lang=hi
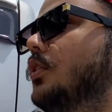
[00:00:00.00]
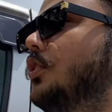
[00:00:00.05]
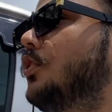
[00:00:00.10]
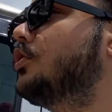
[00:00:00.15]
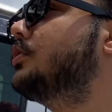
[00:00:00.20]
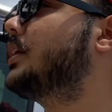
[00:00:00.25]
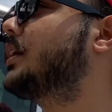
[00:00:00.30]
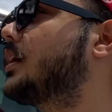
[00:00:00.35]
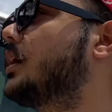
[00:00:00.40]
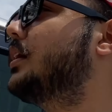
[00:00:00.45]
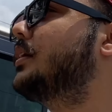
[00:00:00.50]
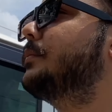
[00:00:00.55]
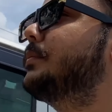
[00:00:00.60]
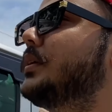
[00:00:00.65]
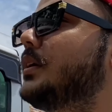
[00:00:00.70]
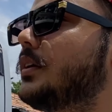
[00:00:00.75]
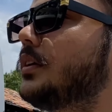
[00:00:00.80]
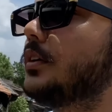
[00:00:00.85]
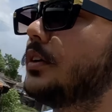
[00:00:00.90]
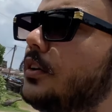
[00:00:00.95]
हो जाएगा अभी
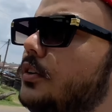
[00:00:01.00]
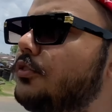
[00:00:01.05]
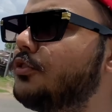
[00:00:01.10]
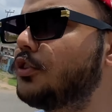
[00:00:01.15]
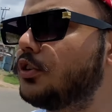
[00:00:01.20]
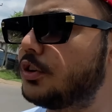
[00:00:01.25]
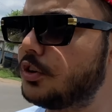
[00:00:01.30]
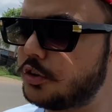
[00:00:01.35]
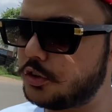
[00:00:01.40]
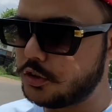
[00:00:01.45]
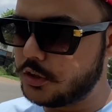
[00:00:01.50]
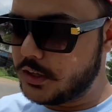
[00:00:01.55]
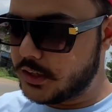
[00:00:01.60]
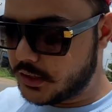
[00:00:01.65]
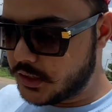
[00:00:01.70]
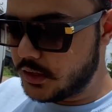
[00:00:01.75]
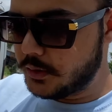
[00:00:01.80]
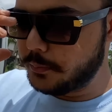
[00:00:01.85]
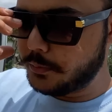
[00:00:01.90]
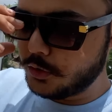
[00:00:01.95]
फ़ोटो वोटो
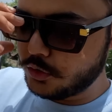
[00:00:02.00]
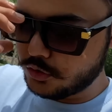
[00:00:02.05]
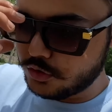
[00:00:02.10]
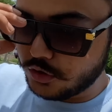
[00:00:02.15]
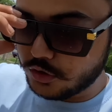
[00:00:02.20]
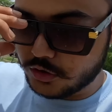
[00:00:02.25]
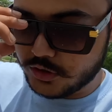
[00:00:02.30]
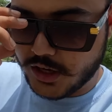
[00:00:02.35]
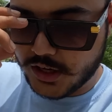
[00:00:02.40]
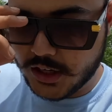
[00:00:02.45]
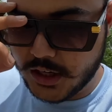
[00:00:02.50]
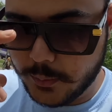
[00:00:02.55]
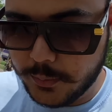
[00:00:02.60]
लेके पीयूसी हो जाएगा